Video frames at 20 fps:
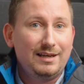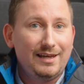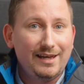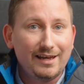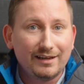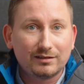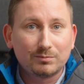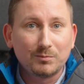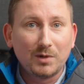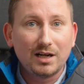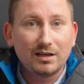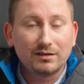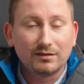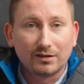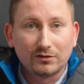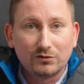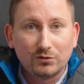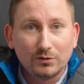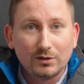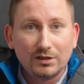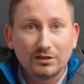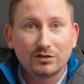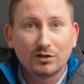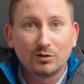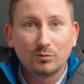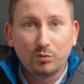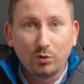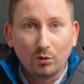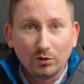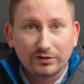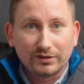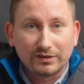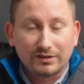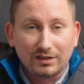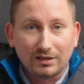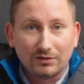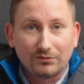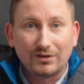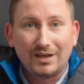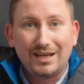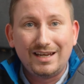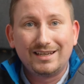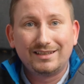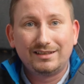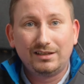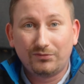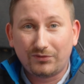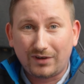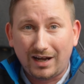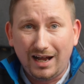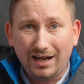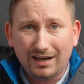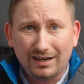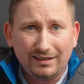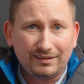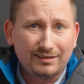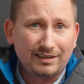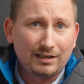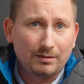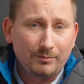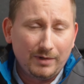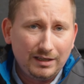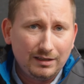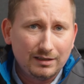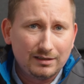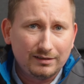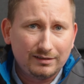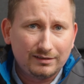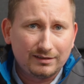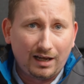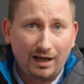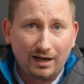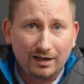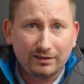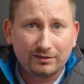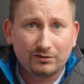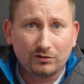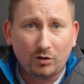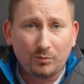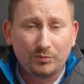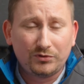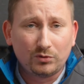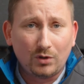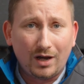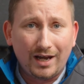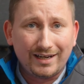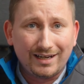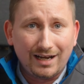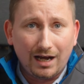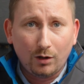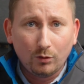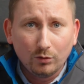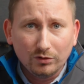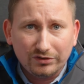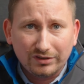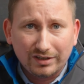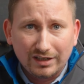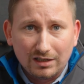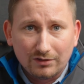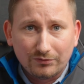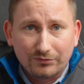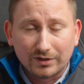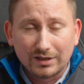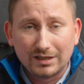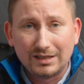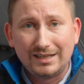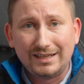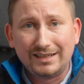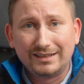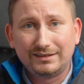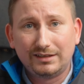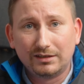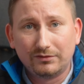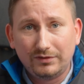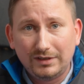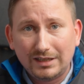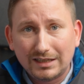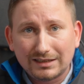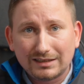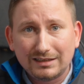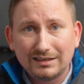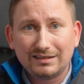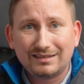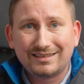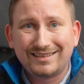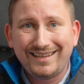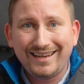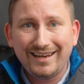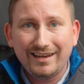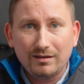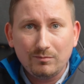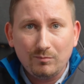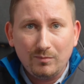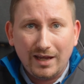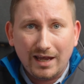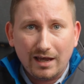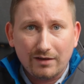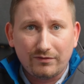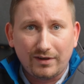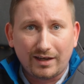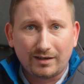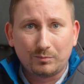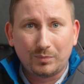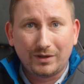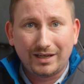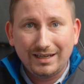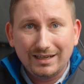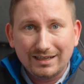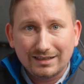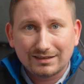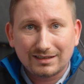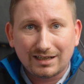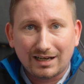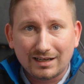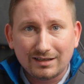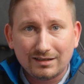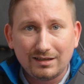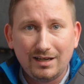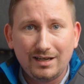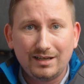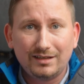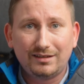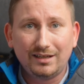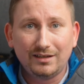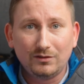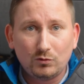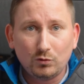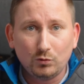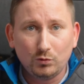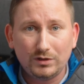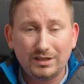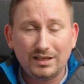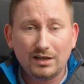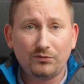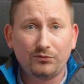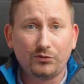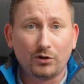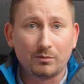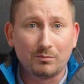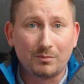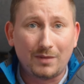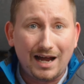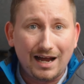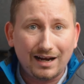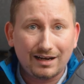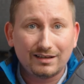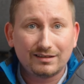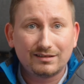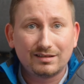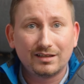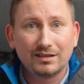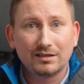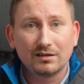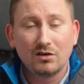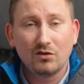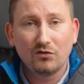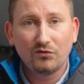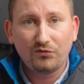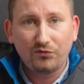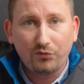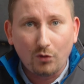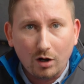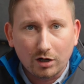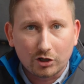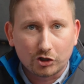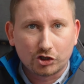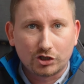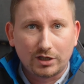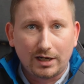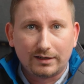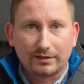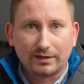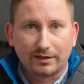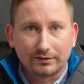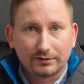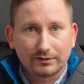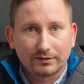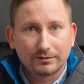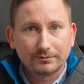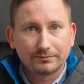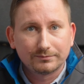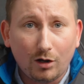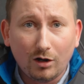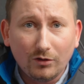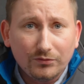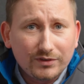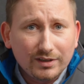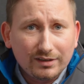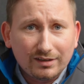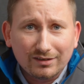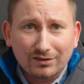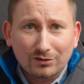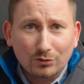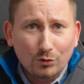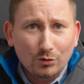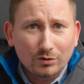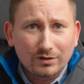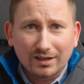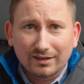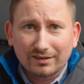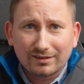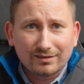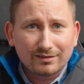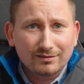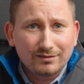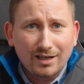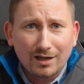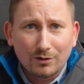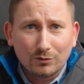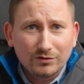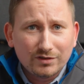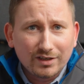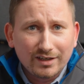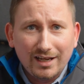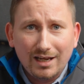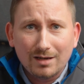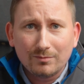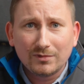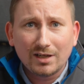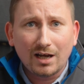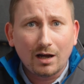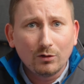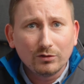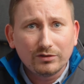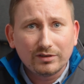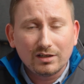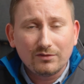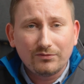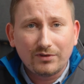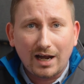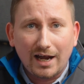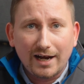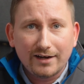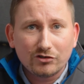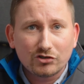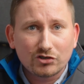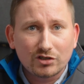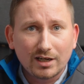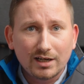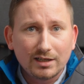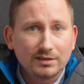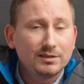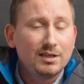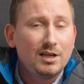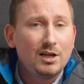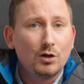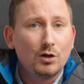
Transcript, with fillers: Erstmal natürlich positiv. Die Frage ist halt am Ende des Tages, ob so eine Aushilfe dir wirklich den Mehrwert bringen kann, den du dir von Marketing vorgestellt hast. Oft ist es so, dass ja, Unternehmen eine Aushilfe einstellen